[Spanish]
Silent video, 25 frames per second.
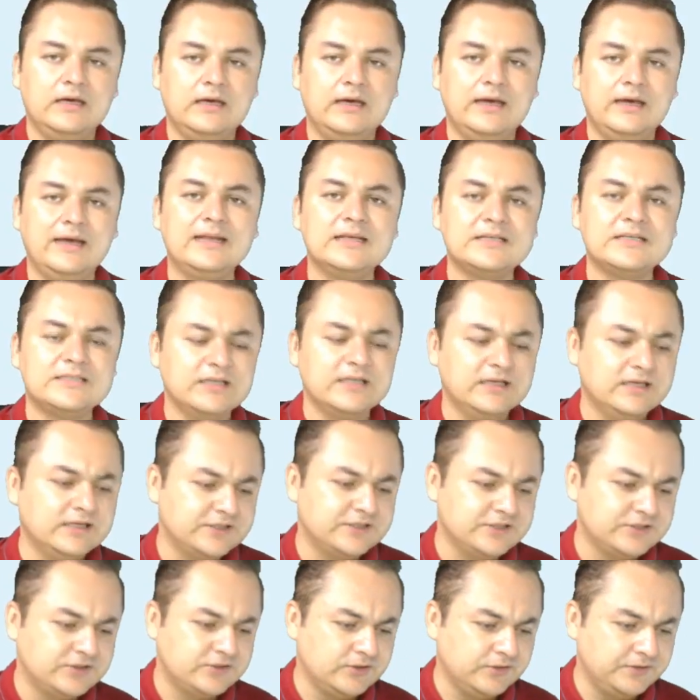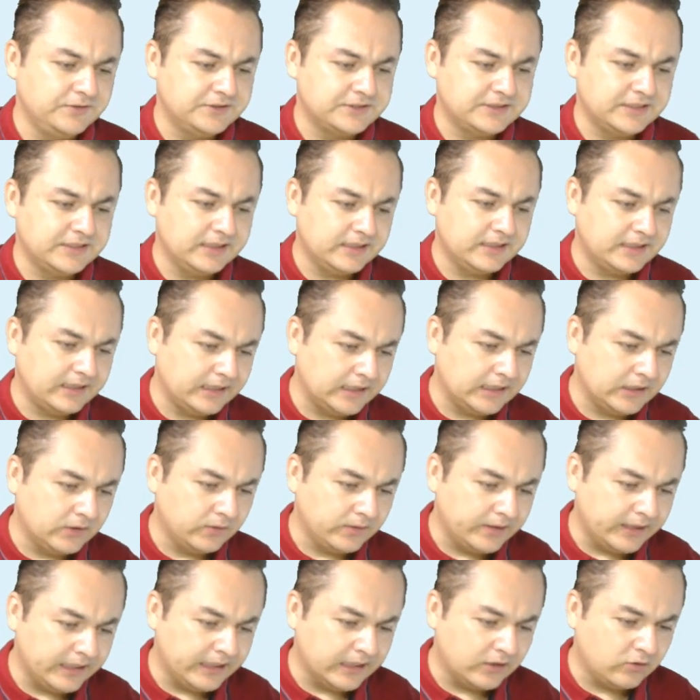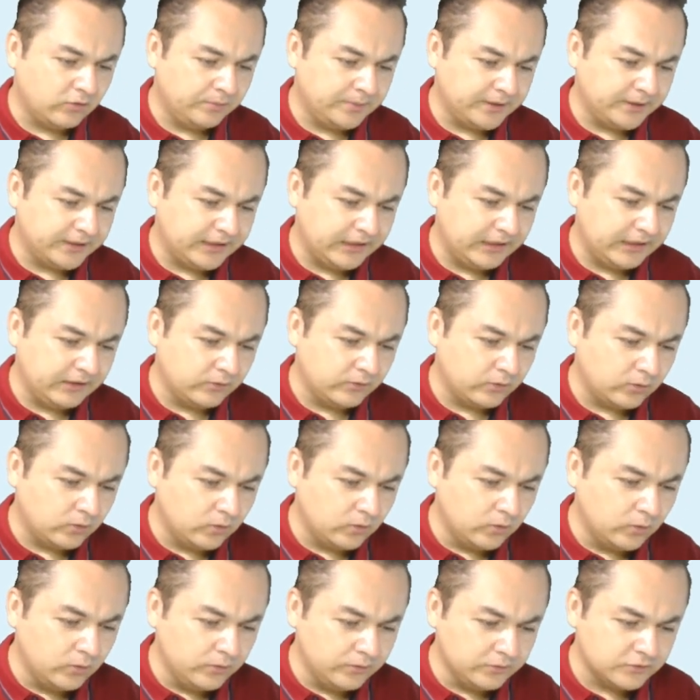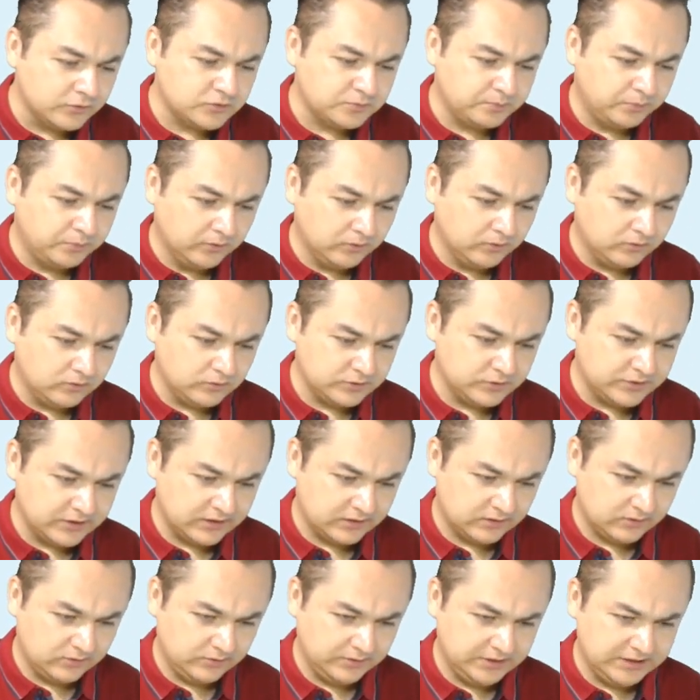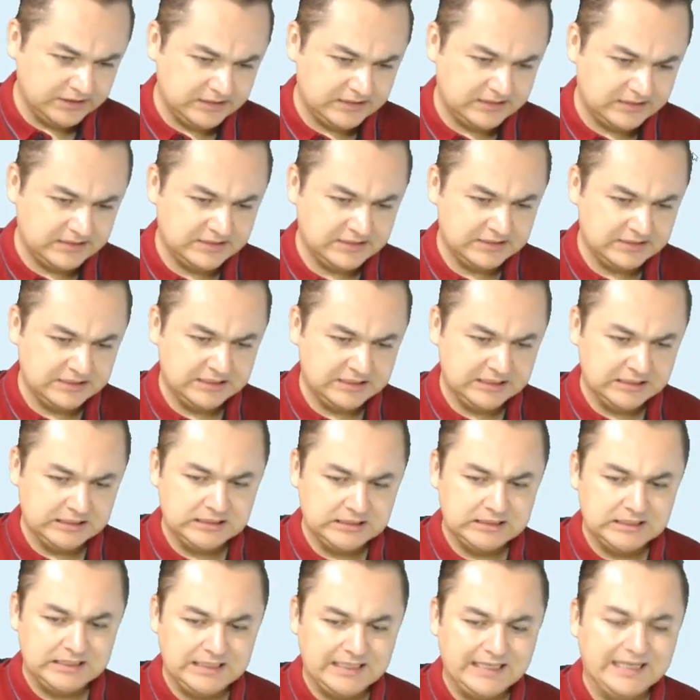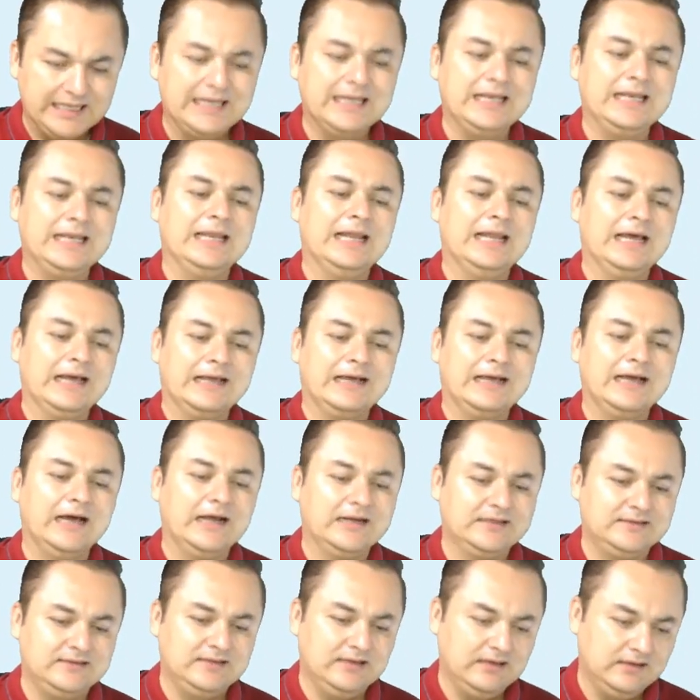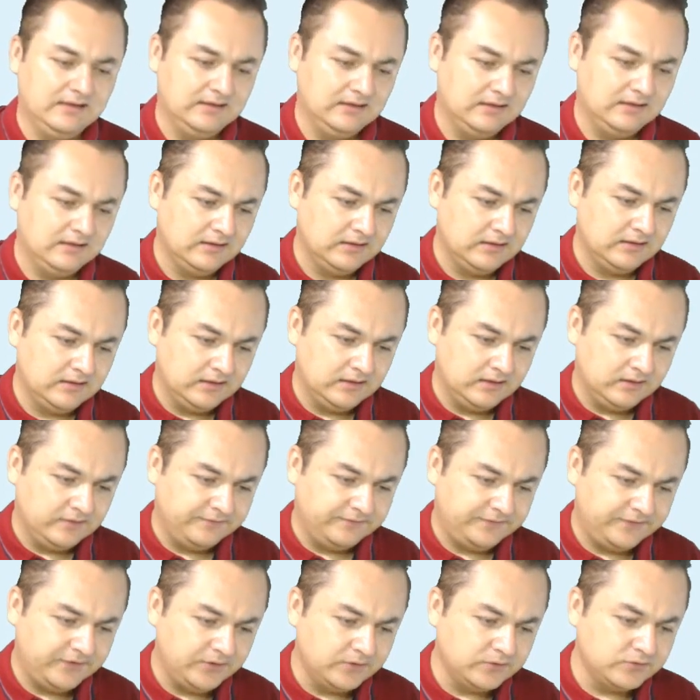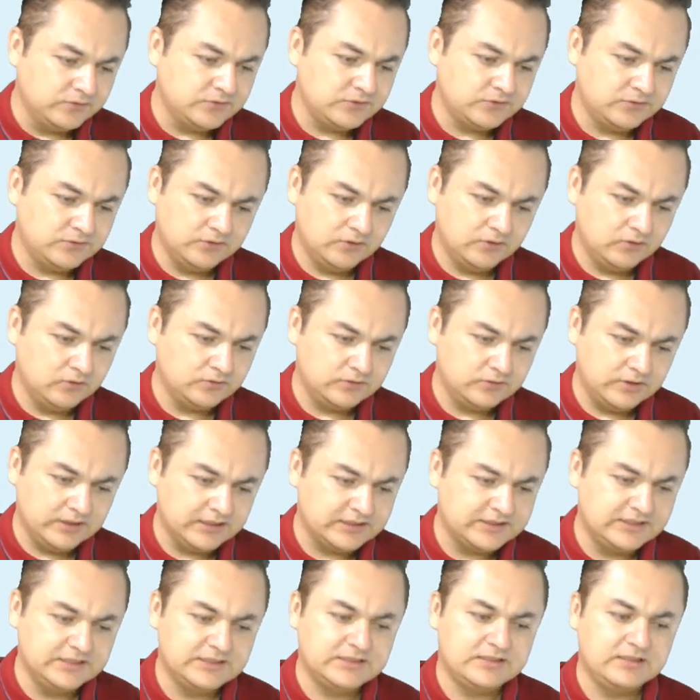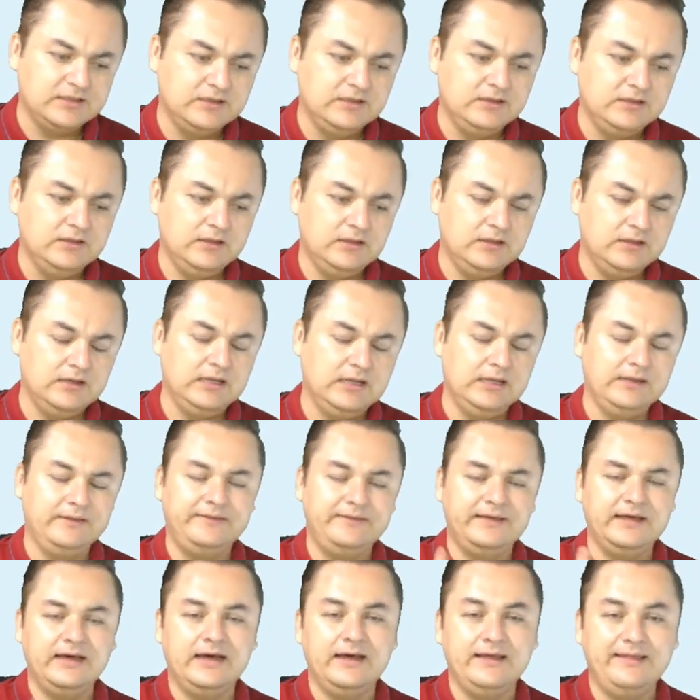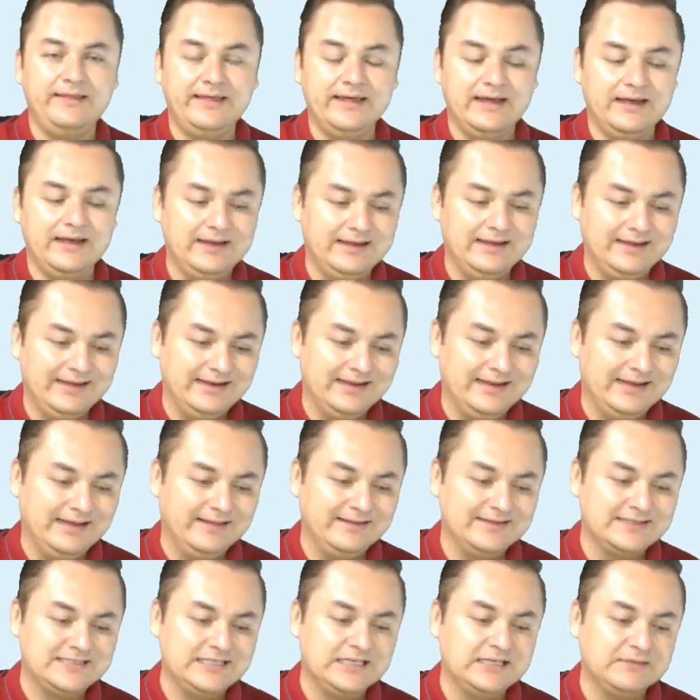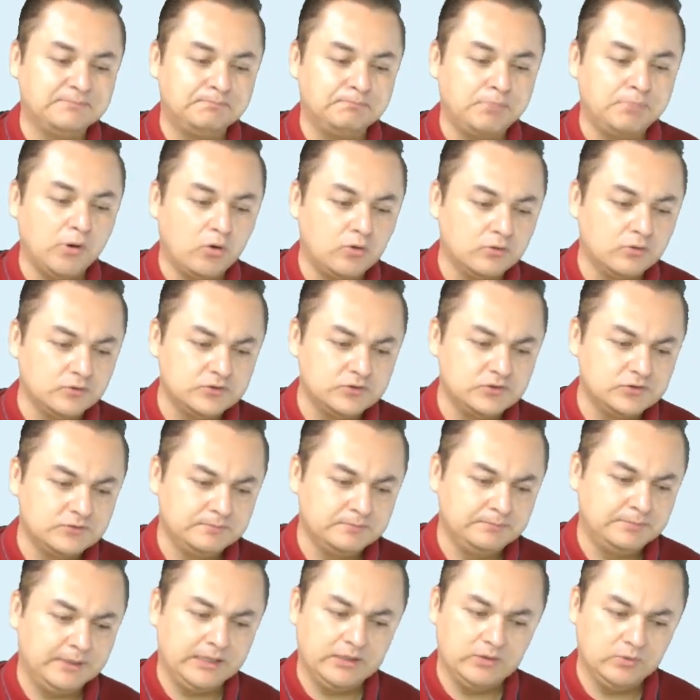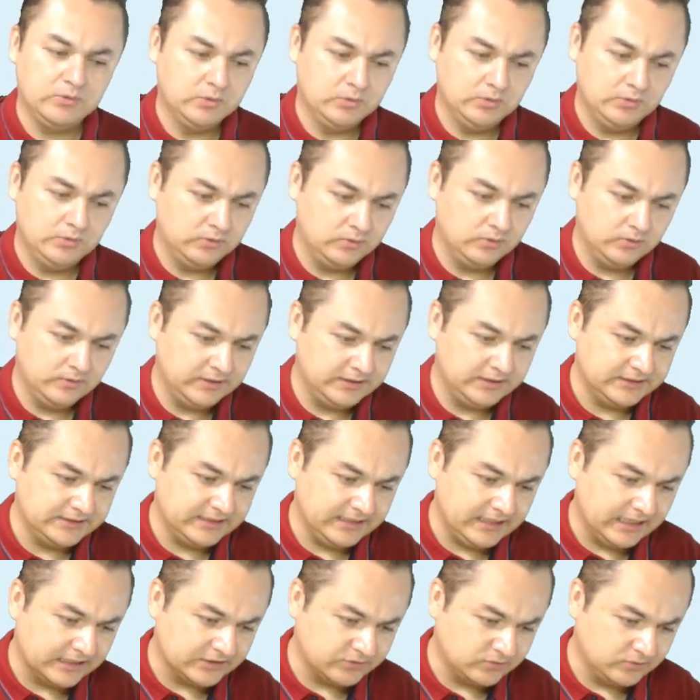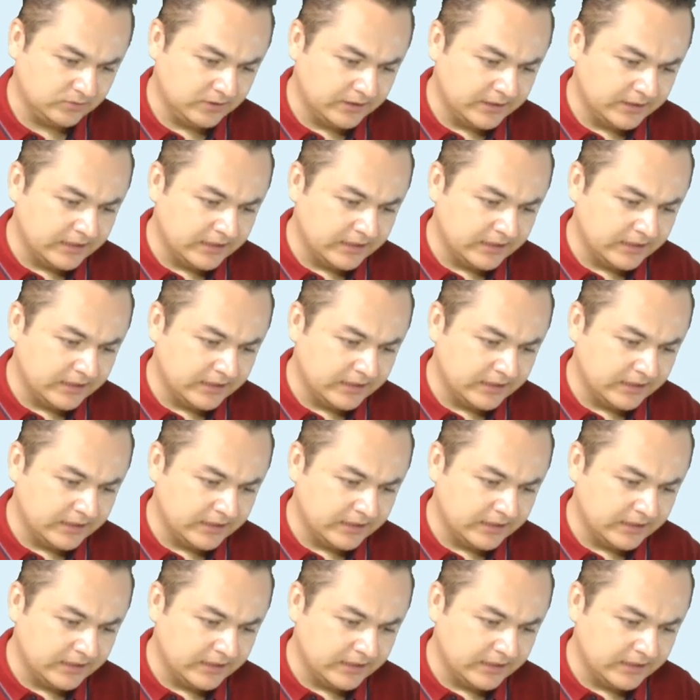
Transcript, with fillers: En este ejercicio dice, creo que he cometido unos pocos errores en la carta. Fuse no existe, la idea era decir pocos, pero no en este caso.